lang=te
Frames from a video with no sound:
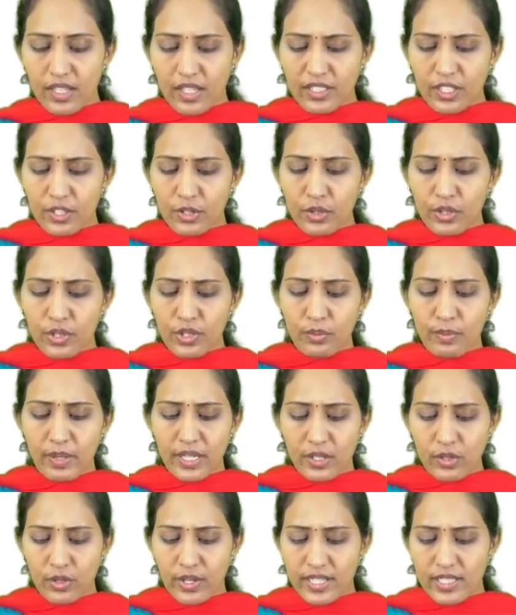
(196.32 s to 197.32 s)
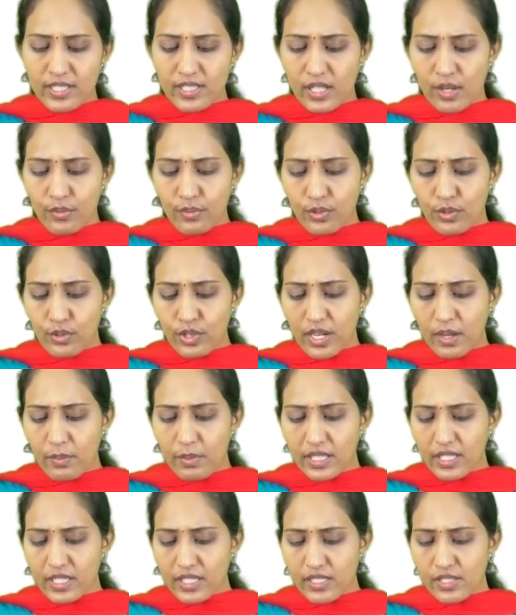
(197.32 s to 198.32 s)
అంటే డో యూ బై డో ఎక్స్ ఆఫ్ యూ
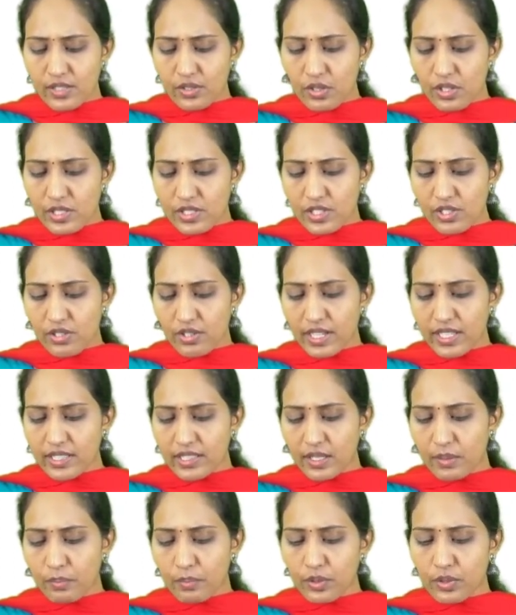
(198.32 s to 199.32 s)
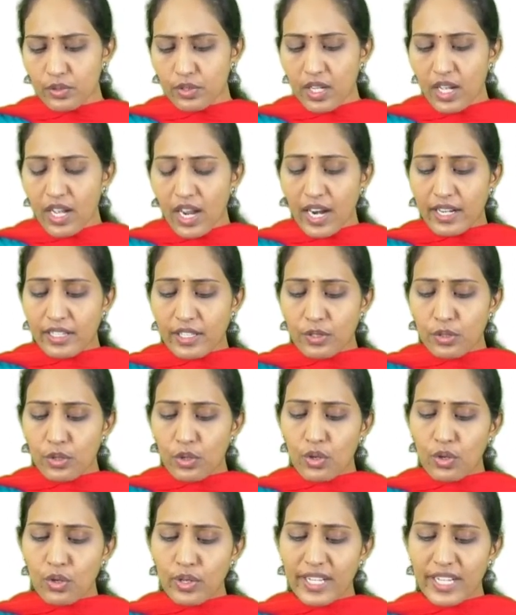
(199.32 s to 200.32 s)
కాబట్టి ఈజ్వల్ జీరో అయితే ఎప్పుడు అంటే
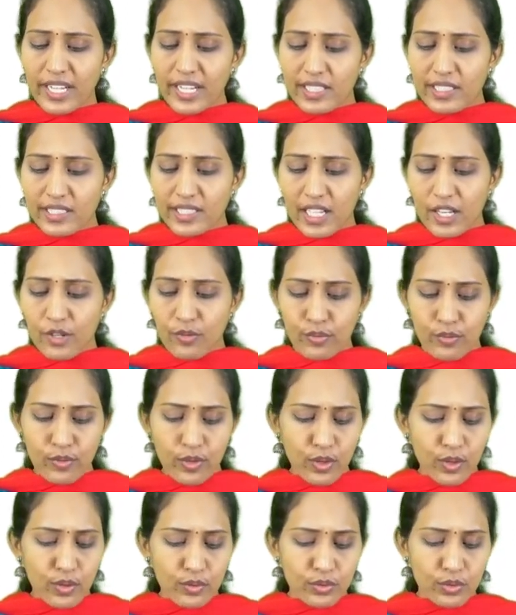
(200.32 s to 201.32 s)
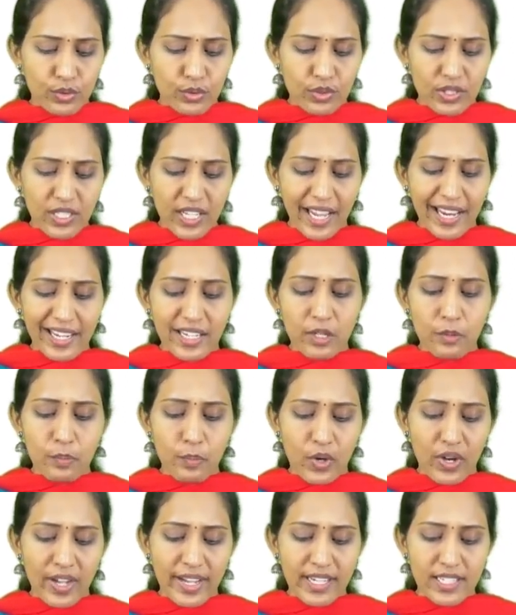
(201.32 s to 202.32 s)
నో హీట్ కెన్ ఫ్లో త్రూ ది ఎండ్
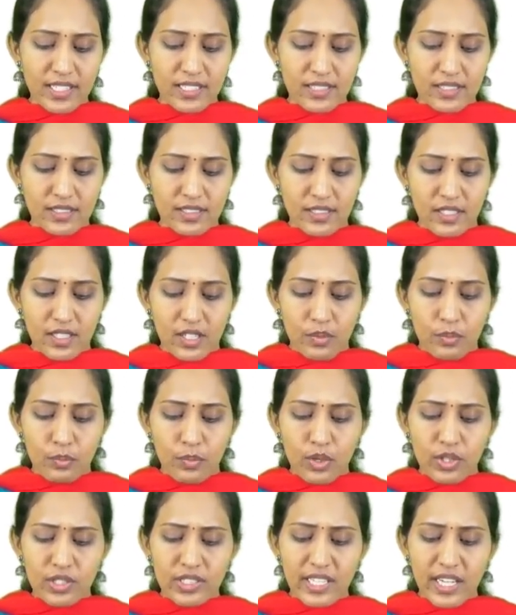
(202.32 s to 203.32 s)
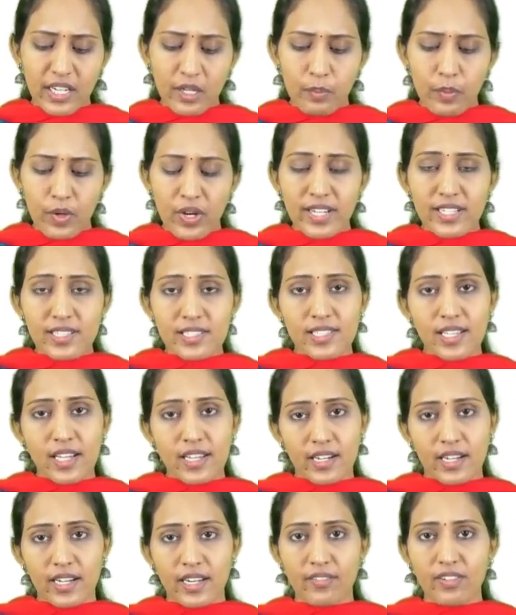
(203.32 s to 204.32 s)
పాయింట్స్ బోత్ ఎండ్ పాయింట్స్
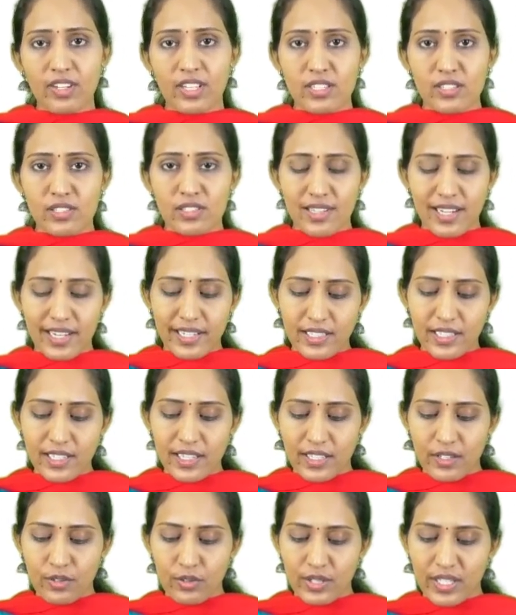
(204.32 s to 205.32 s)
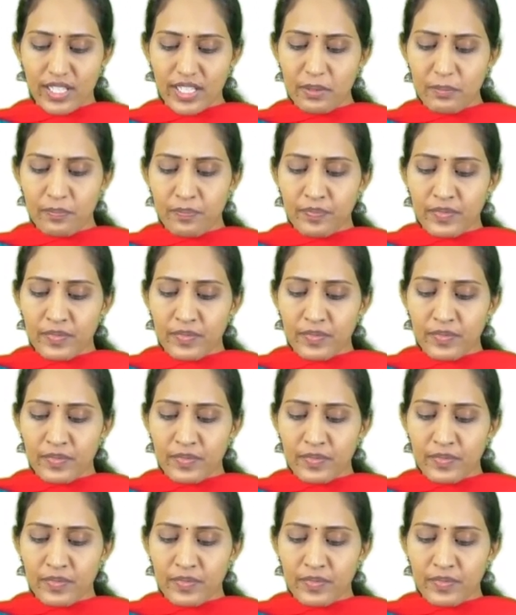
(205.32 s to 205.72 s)
ఆర్ అనేవి ఇన్సులేటెడ్ అయ్యుండి